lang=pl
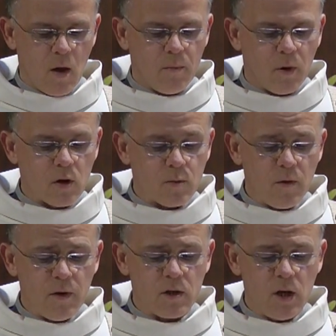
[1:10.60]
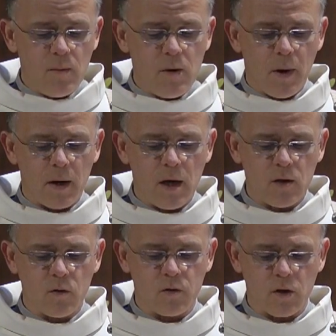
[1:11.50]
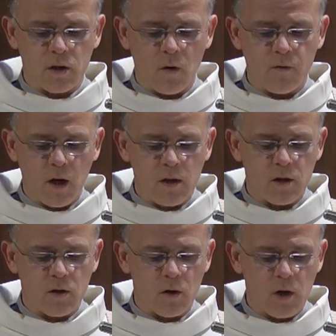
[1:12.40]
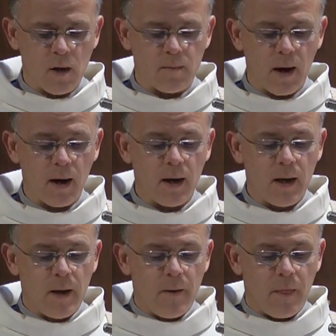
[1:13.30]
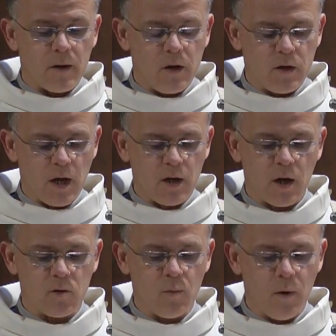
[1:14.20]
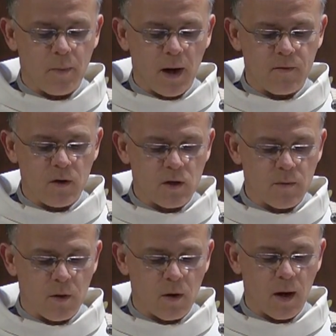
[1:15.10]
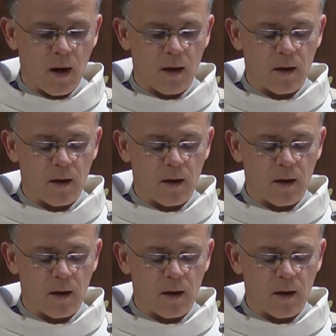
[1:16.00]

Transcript: Po rozmowie z nimi Pan Jezus został wzięty do nieba i zasiadł po prawicy Boga.